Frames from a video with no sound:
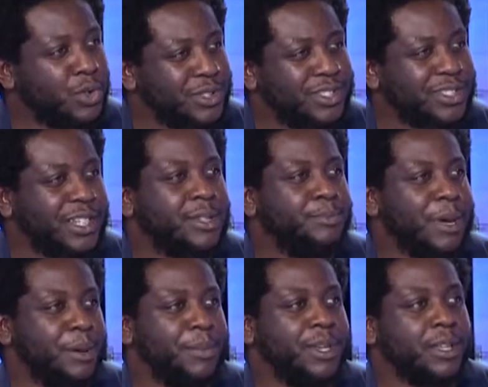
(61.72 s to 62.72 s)
un logiciel qui
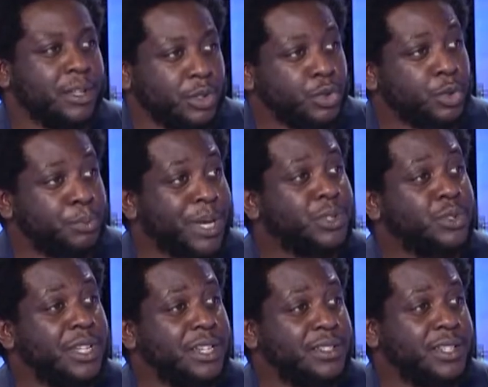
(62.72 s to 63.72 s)
permet de
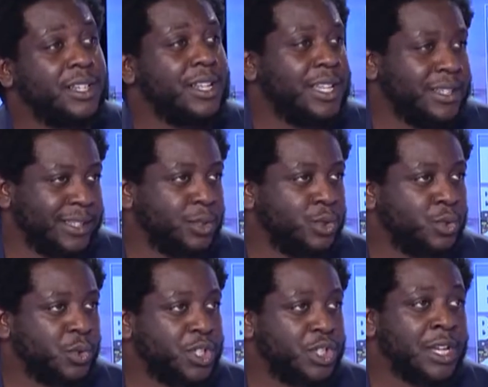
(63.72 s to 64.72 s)
personnaliser la Nintendo
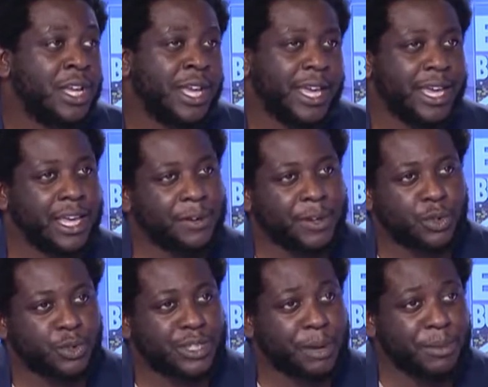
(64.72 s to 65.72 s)
Switch et
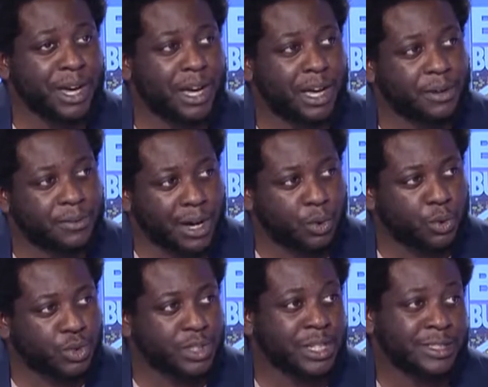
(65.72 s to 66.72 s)
avec une caméra
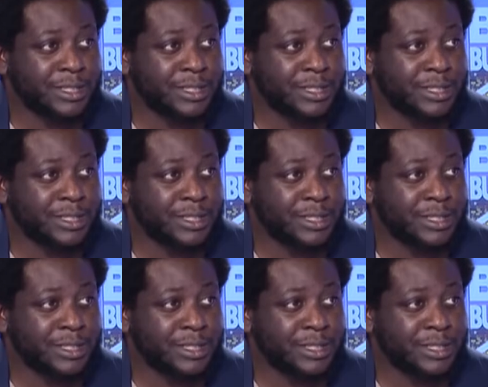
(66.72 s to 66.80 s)
infrarouge,